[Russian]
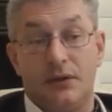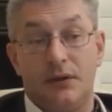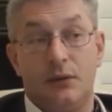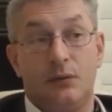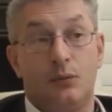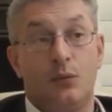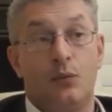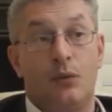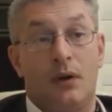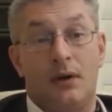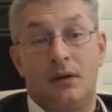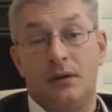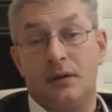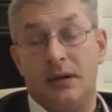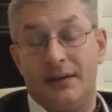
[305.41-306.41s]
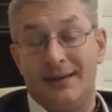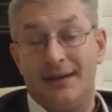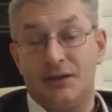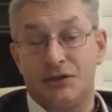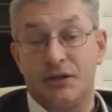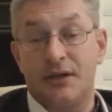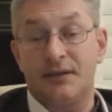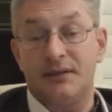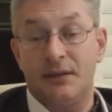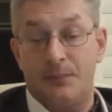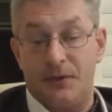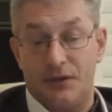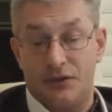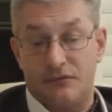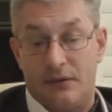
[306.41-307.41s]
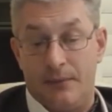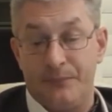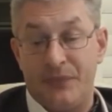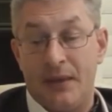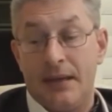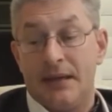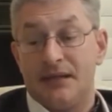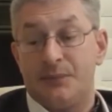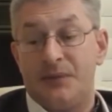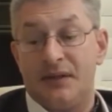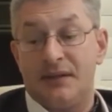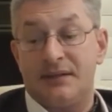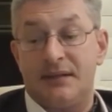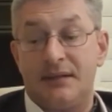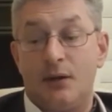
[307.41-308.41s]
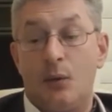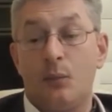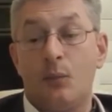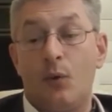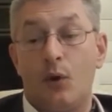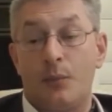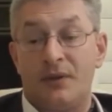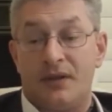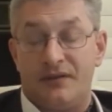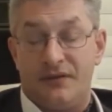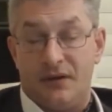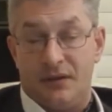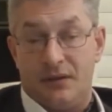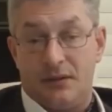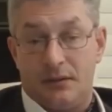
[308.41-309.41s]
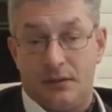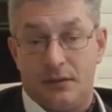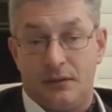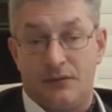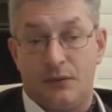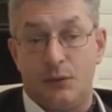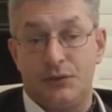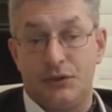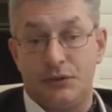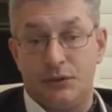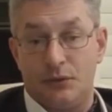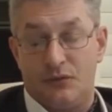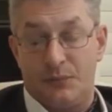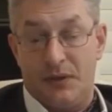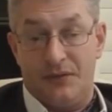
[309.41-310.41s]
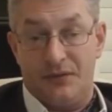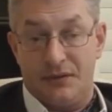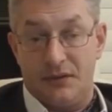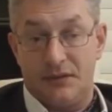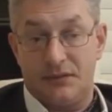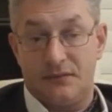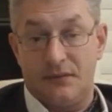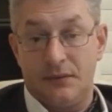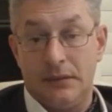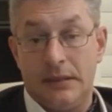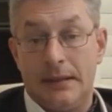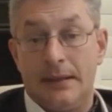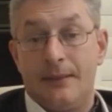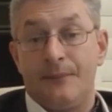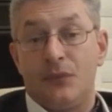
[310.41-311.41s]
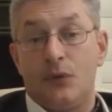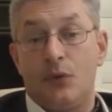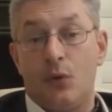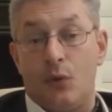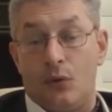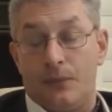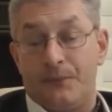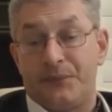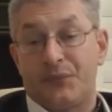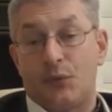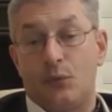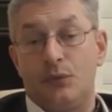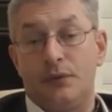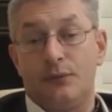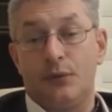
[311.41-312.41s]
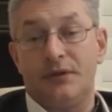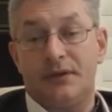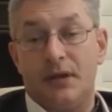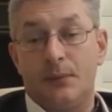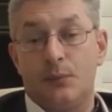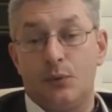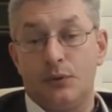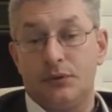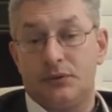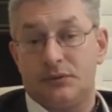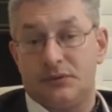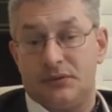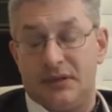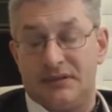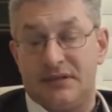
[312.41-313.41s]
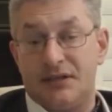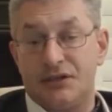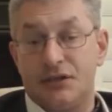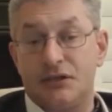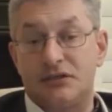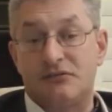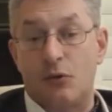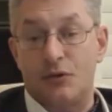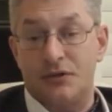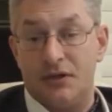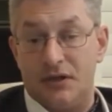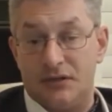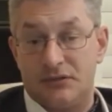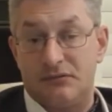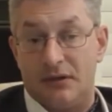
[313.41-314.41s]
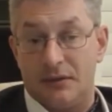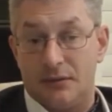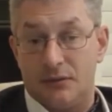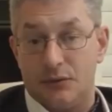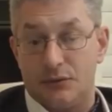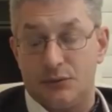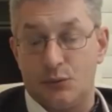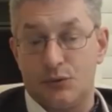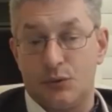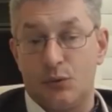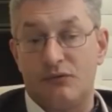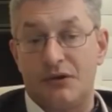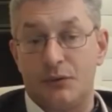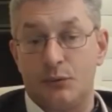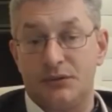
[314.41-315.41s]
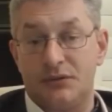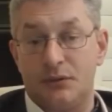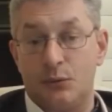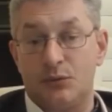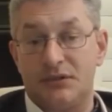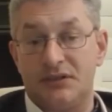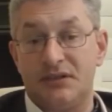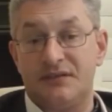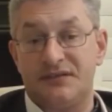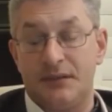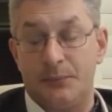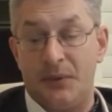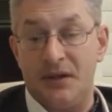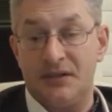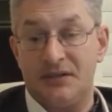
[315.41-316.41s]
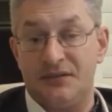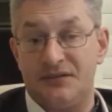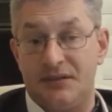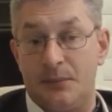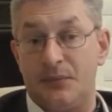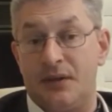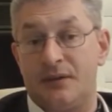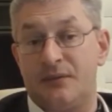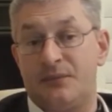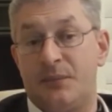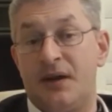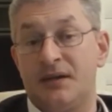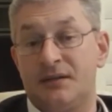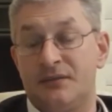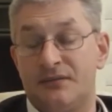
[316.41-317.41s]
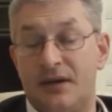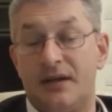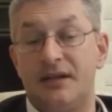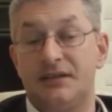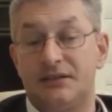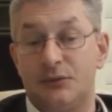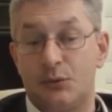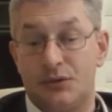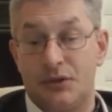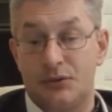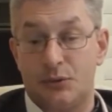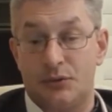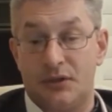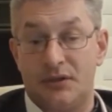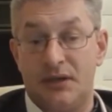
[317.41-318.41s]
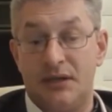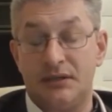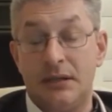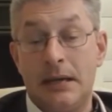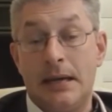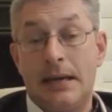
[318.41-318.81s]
И у э, Аеля Шакет не прошло. Теперь Натаньяу мог бы, наверное, э, включить ее в правительство, но у него и так будет достаточно сложный расклад. То есть нужно усадить все партии, всем надо, партиям в коалиции нужно что-то дать.